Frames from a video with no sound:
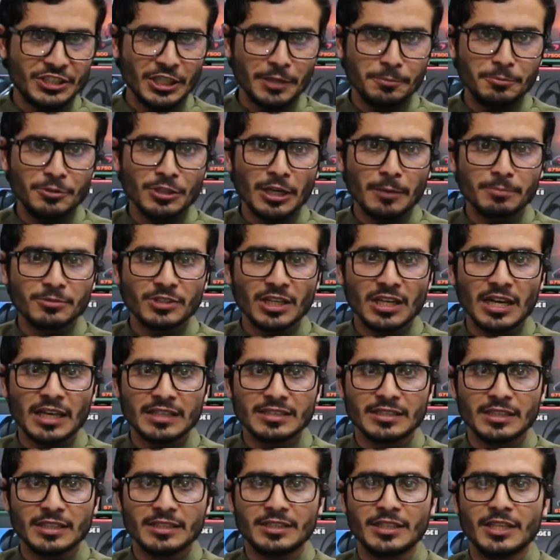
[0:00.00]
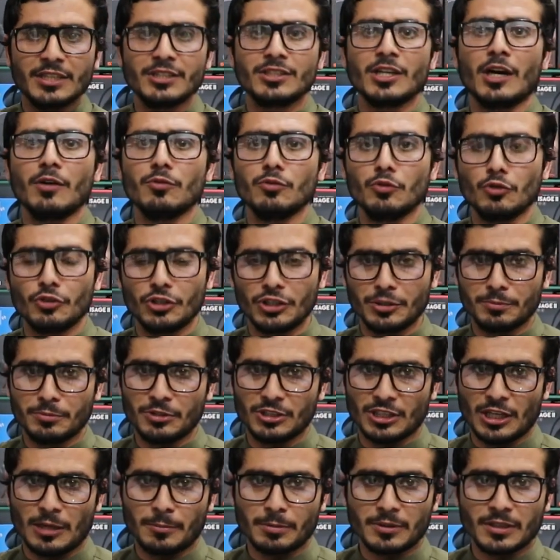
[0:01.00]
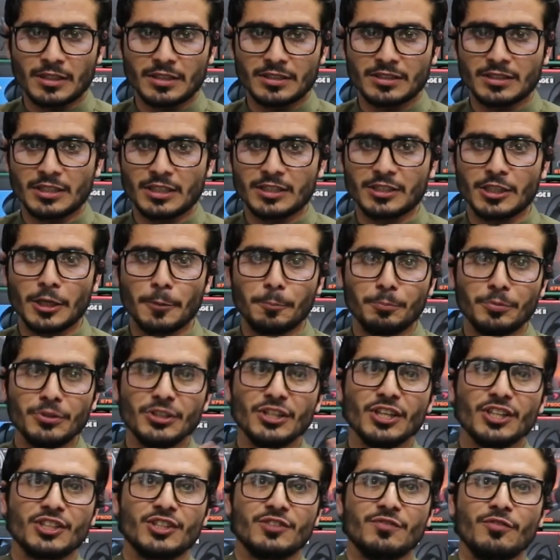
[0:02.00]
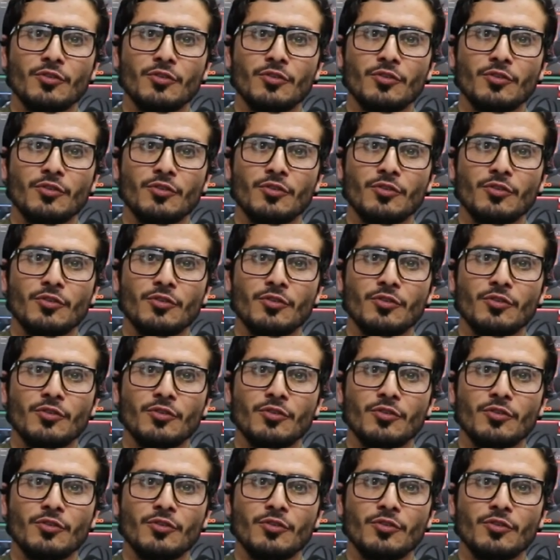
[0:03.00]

से भी आप चला सकते हैं डाउनलोडिंग भी आप कर सकते हैं पी